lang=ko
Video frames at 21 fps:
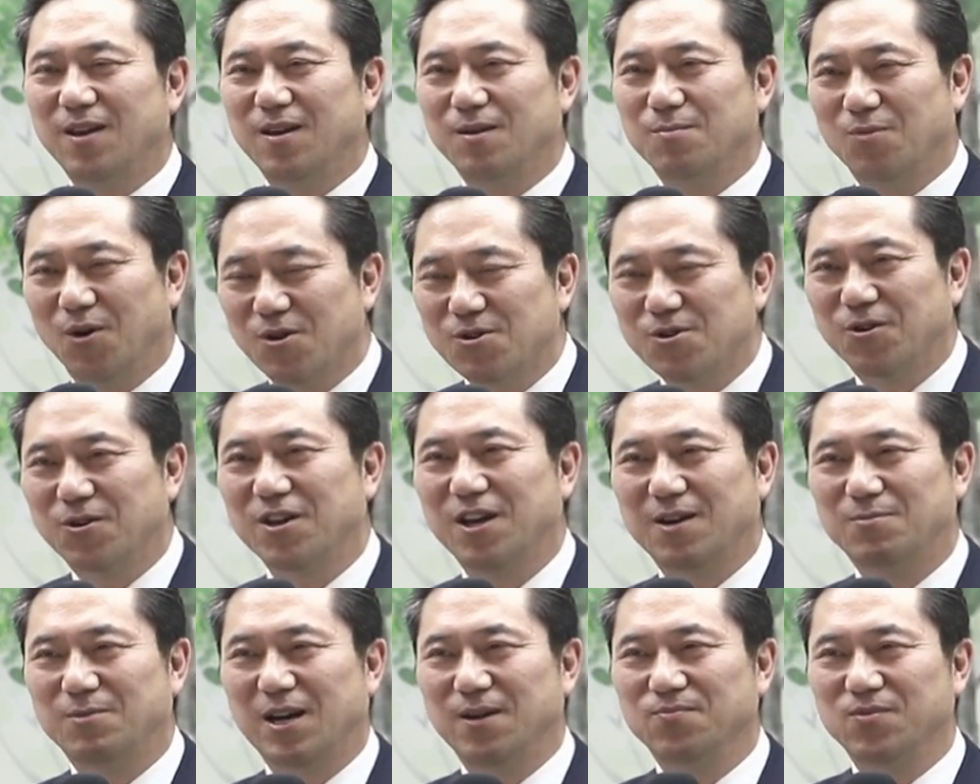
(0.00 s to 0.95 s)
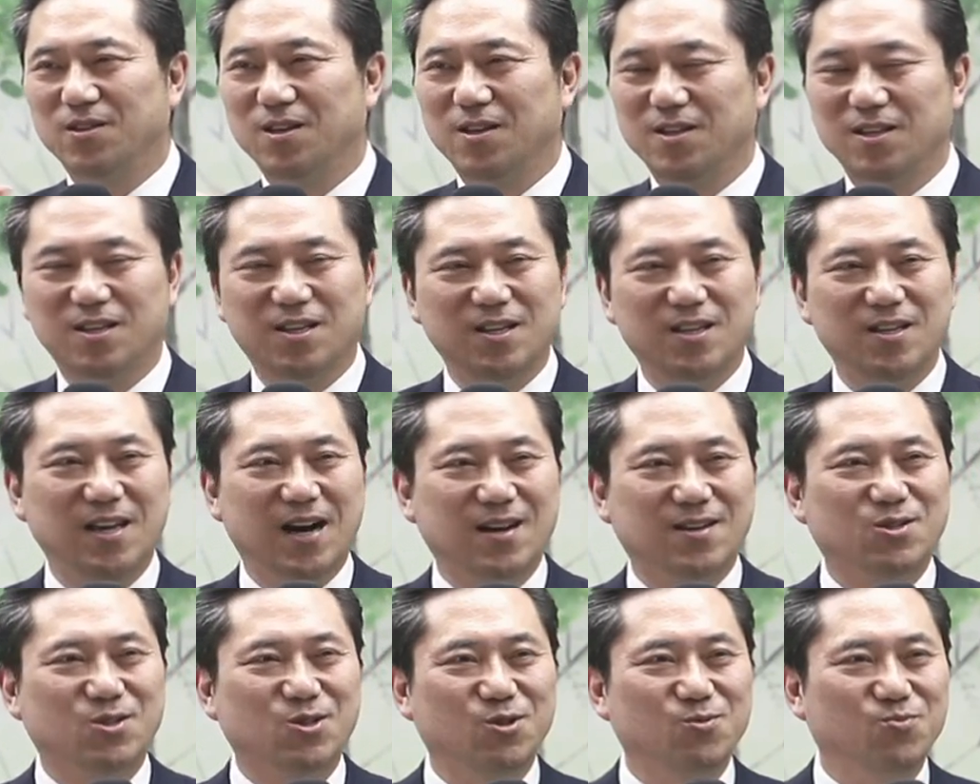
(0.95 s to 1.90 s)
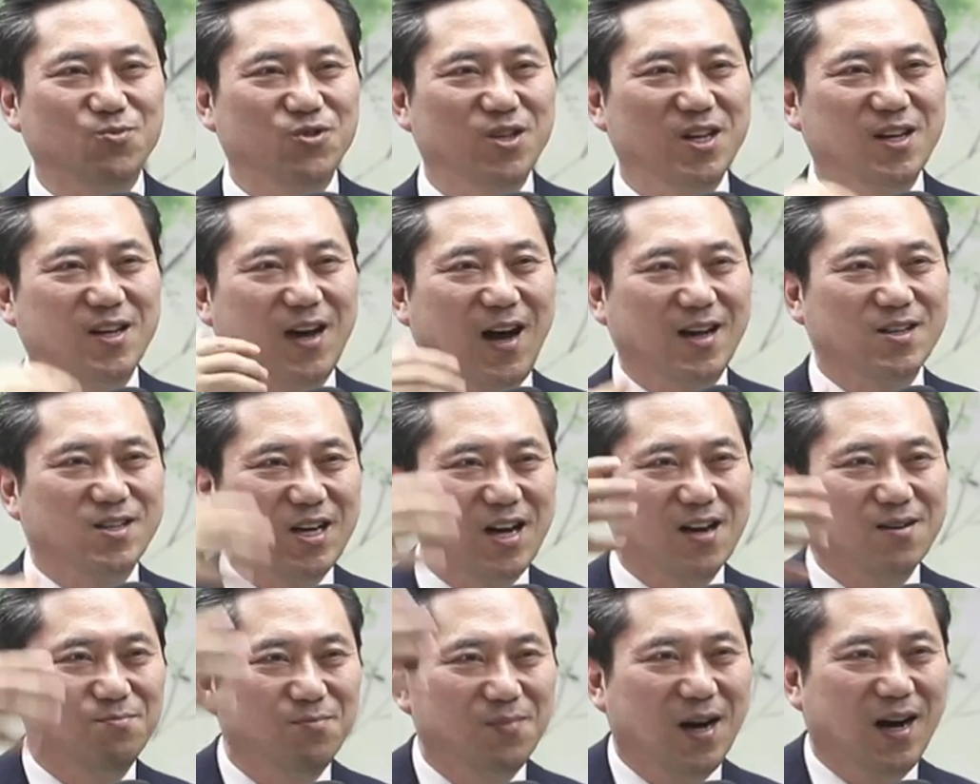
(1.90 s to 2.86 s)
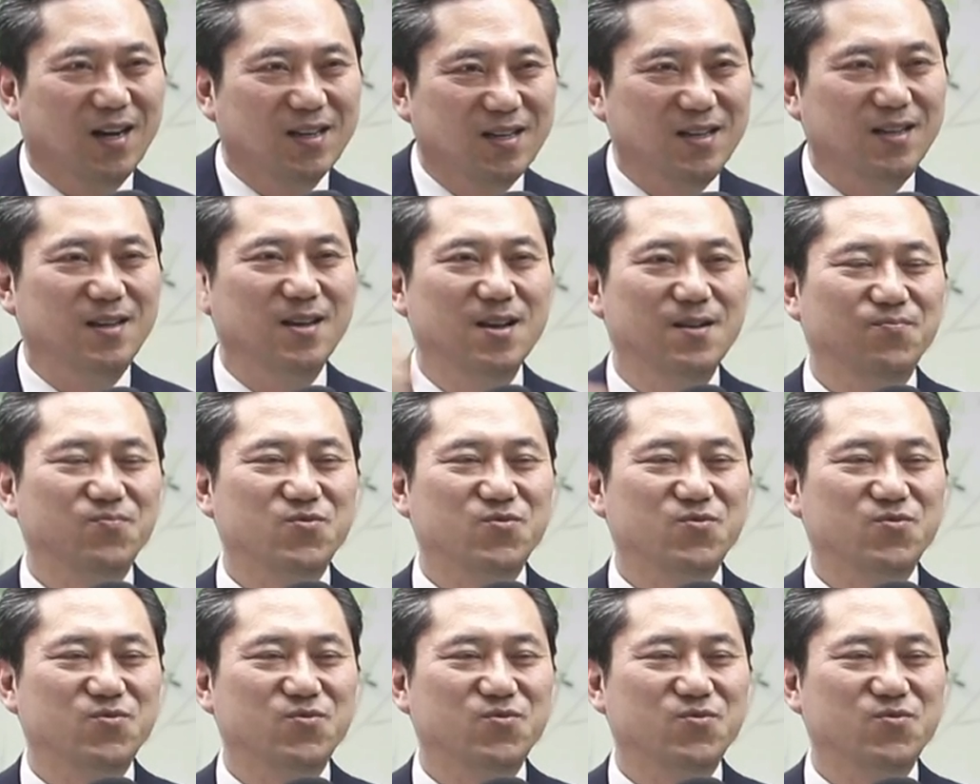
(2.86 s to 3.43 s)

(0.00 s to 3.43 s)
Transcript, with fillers: 먹어야만 이 약성분이 가장 많이